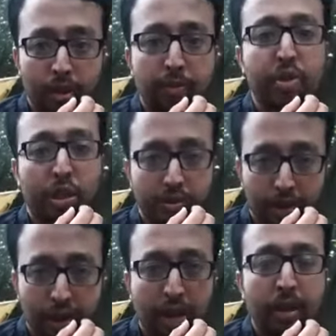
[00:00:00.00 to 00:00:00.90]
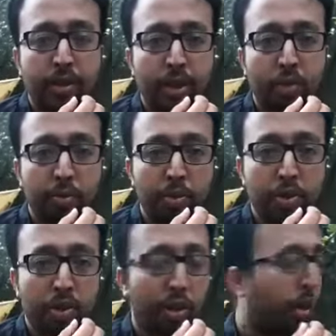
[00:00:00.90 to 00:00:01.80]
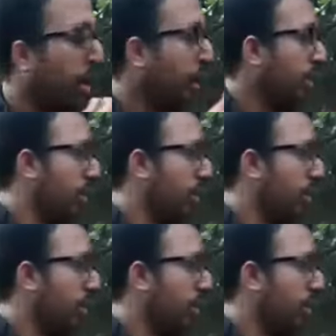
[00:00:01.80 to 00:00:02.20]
प्रशासन ने जे एडमिनिस्ट्रेशन ने जी